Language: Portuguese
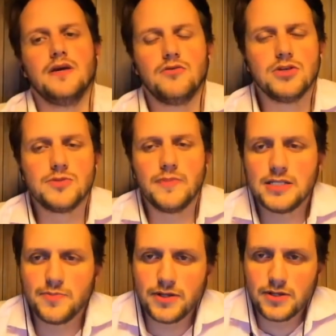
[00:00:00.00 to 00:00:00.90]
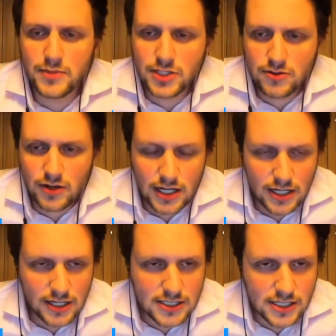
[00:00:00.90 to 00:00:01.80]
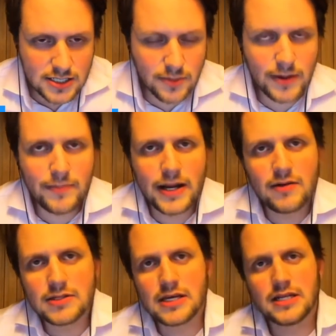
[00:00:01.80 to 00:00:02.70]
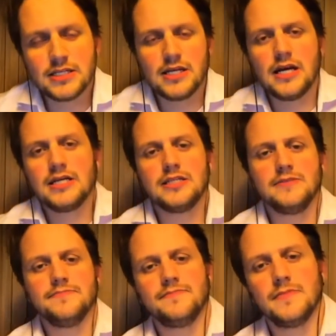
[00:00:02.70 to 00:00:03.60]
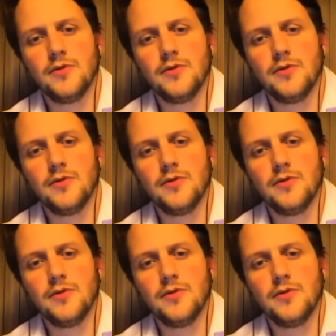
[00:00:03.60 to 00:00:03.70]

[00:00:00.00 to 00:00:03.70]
Curso mais Bitcoin, link na descrição para parar com a sardinhagem.